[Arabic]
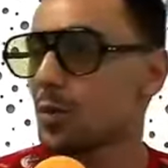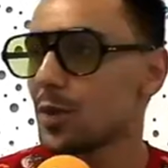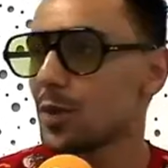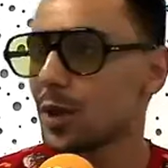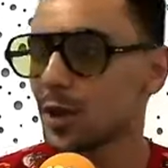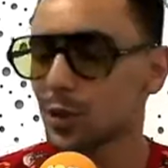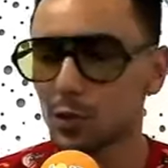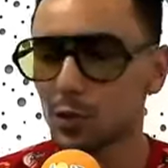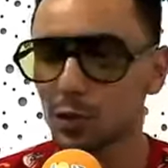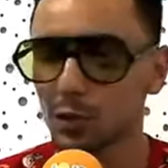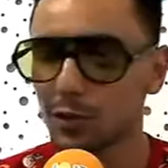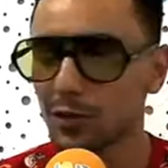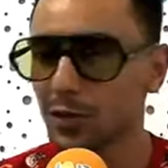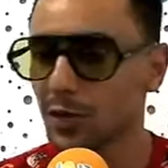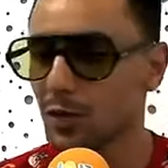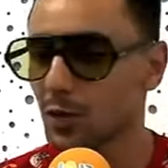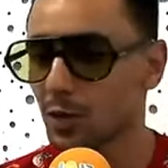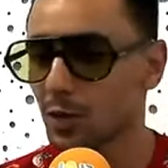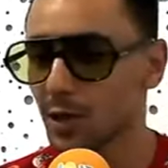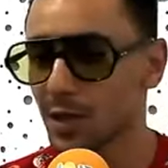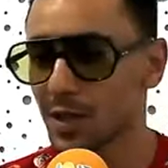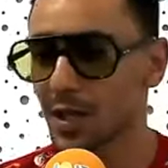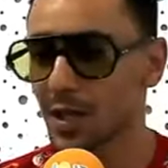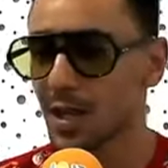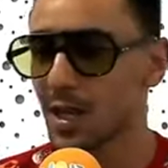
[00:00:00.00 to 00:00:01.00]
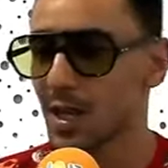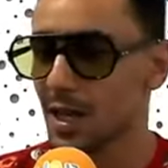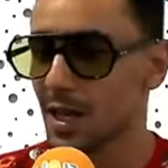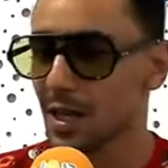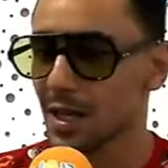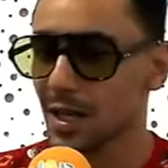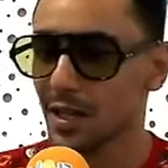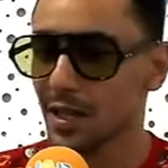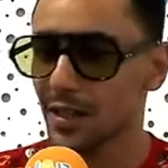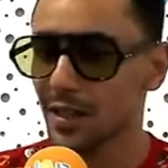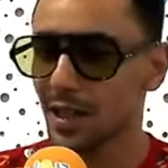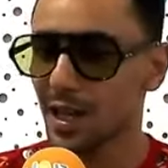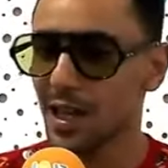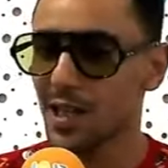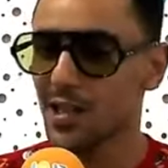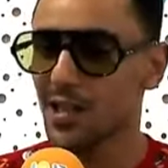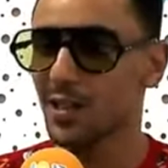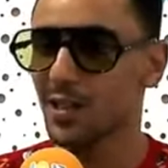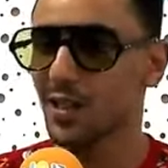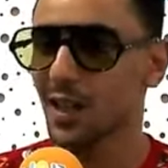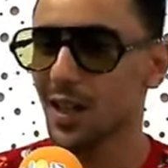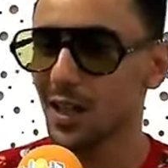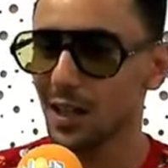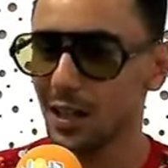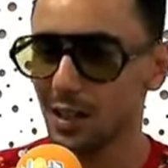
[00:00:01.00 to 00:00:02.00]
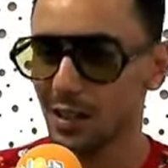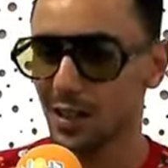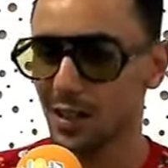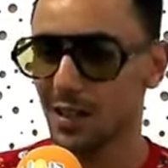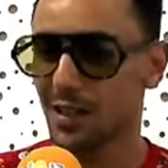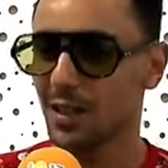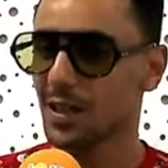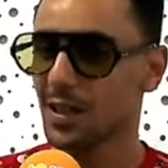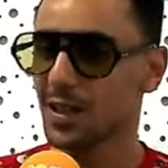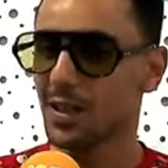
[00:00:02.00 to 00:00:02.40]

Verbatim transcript: بارتو في تونس كانت حاجه دخلت لي